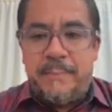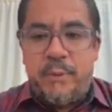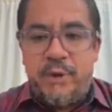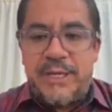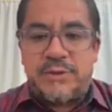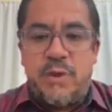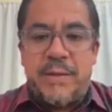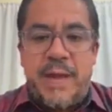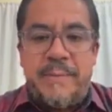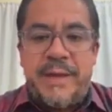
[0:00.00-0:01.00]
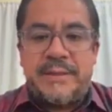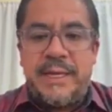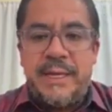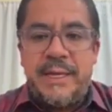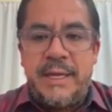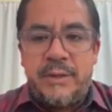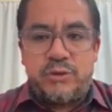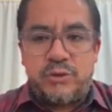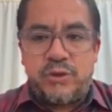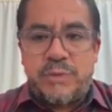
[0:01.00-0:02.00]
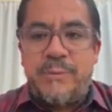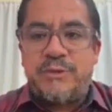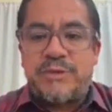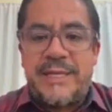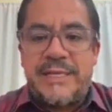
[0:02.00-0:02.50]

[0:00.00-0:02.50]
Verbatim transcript: y por eso obviamente nosotros vamos